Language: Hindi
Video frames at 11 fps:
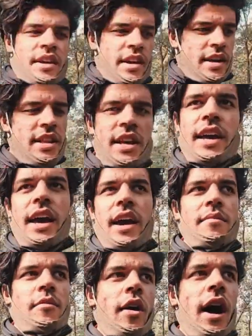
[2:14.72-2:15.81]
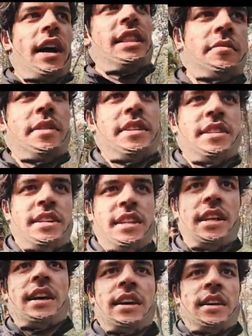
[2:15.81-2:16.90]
हिरण दिख गया हमको हाथी भी दिख सकता था